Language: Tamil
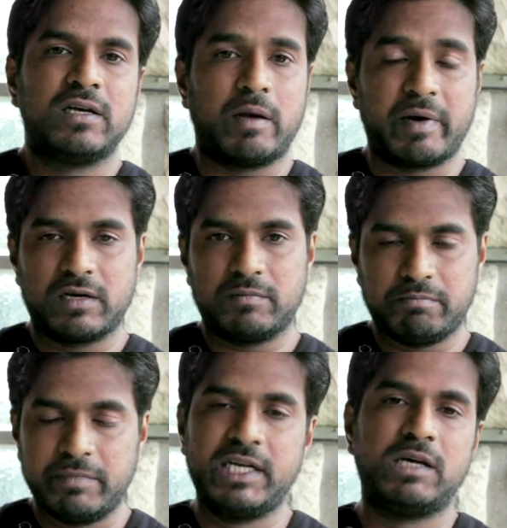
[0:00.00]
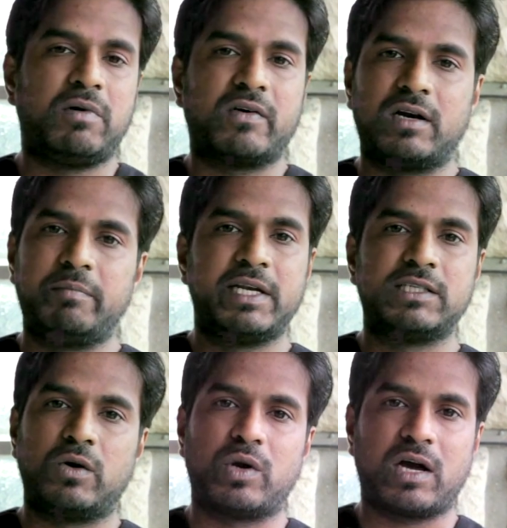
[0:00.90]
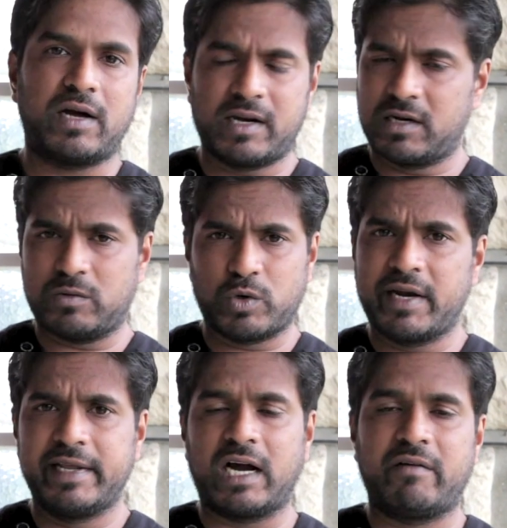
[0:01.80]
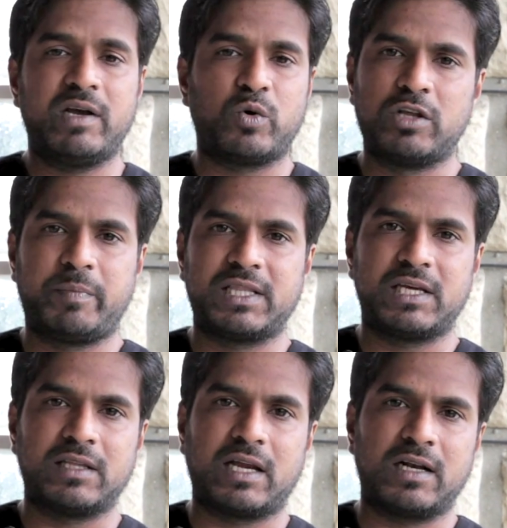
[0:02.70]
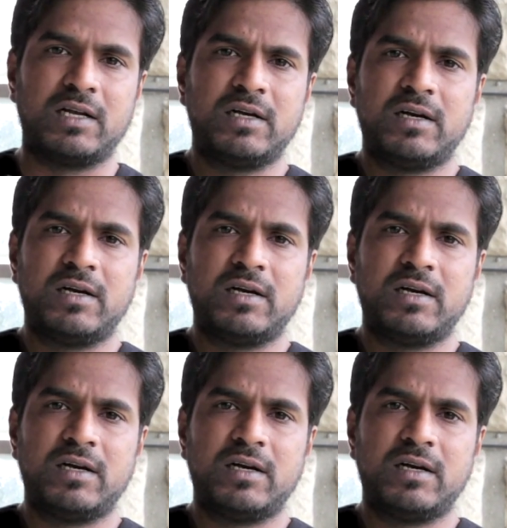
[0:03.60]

நமக்கு மீண்டும் அவர்கள் மின்னஞ்சலூடாக அன்று உடனடியாகவே உறுதிப்படுத்தியிருந்தார்கள்